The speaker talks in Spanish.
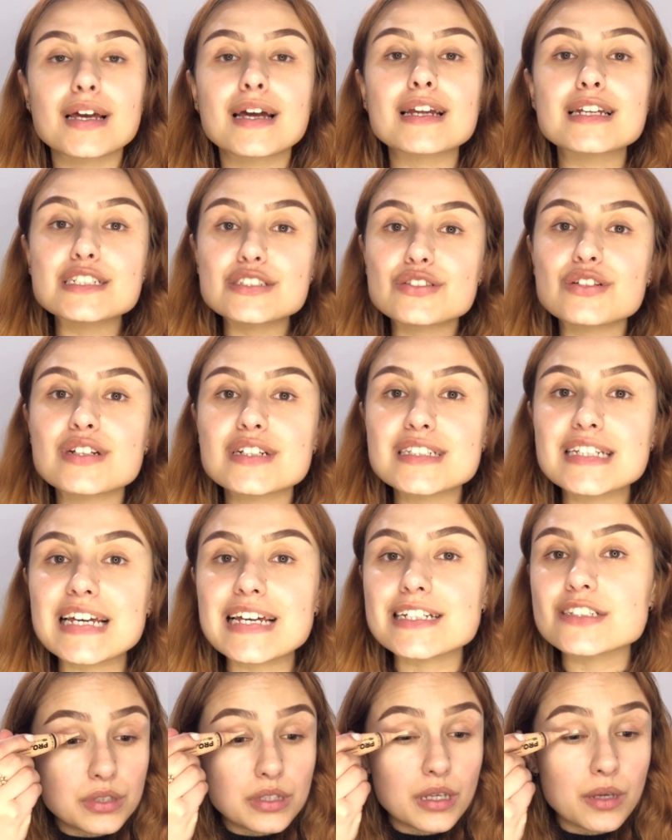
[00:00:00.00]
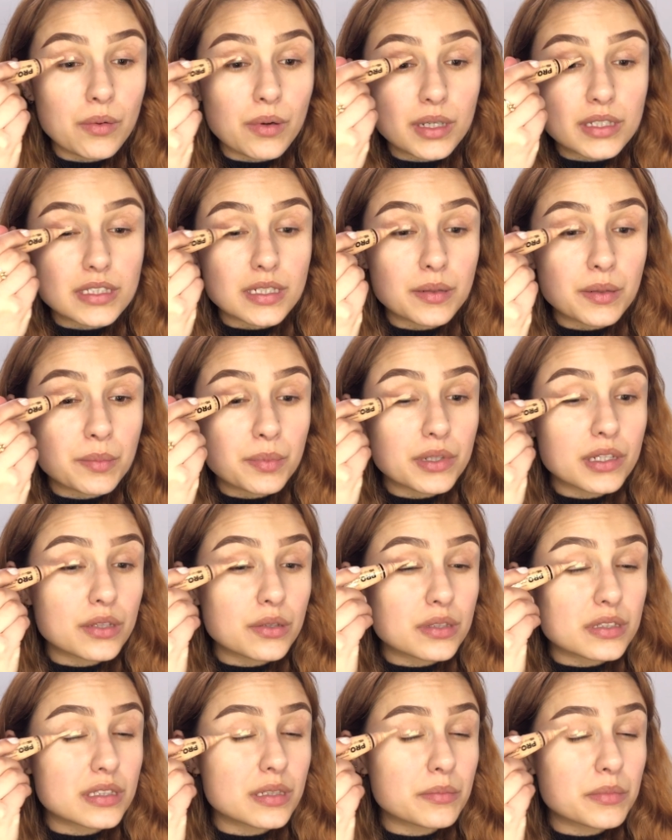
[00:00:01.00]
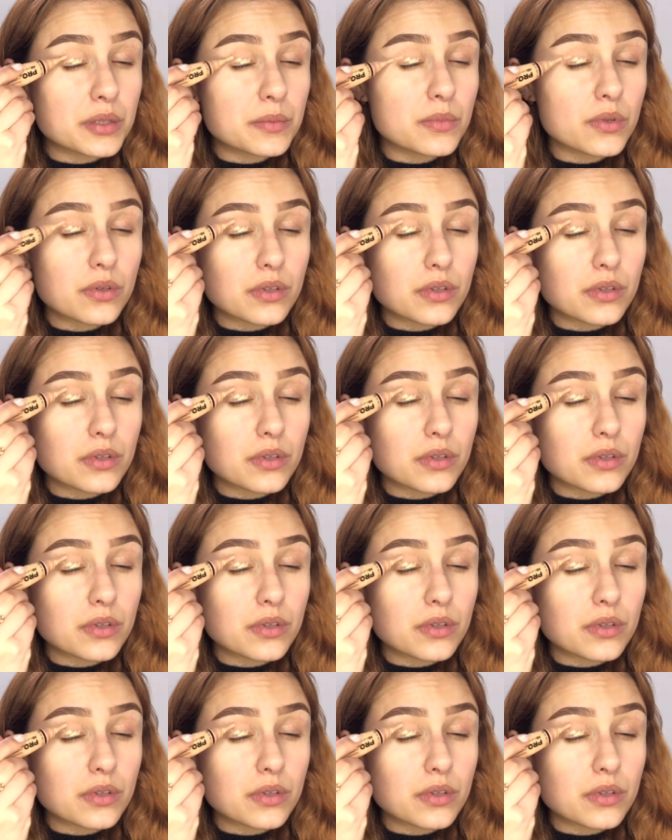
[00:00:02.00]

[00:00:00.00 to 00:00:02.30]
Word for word: Listo las cejas y voy a estarme poniendo este mismo